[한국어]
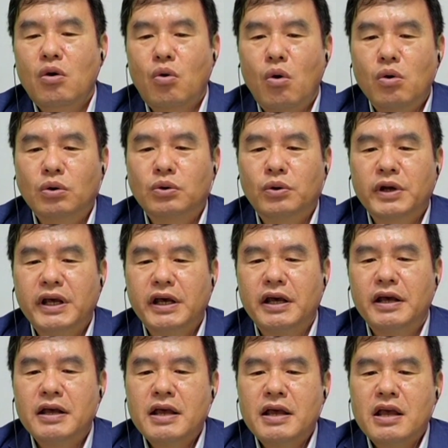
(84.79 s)

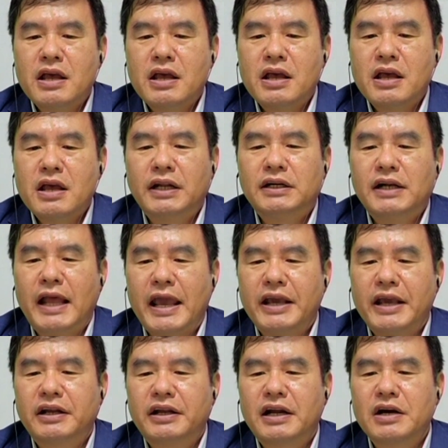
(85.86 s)
공동의 현안을
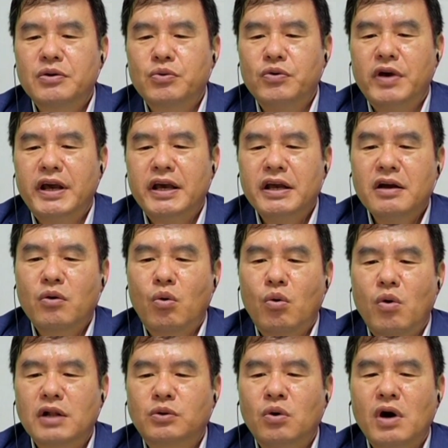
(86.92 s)
해결하기 위해
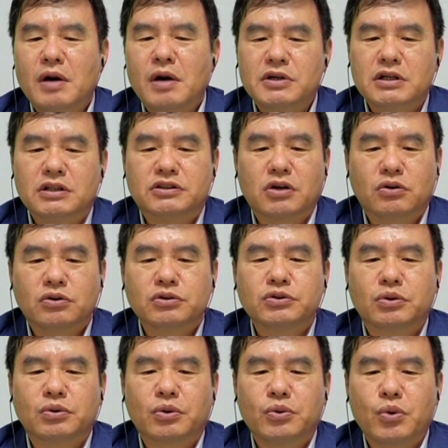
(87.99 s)
공항 통합을
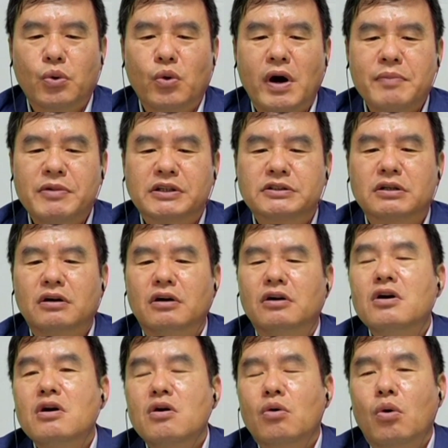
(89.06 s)
적극적으로
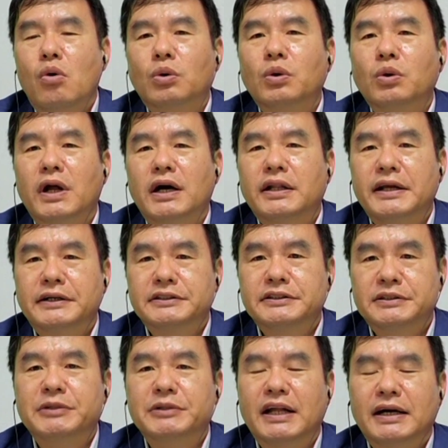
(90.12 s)
요구하면서
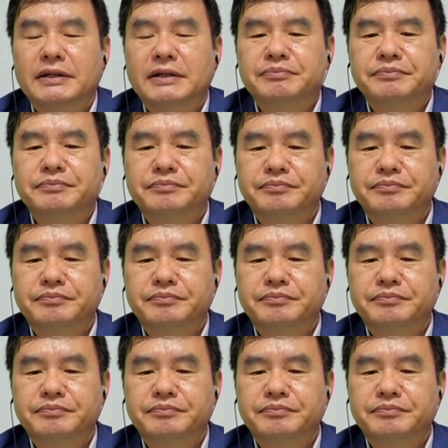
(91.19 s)
공론화되었습니다.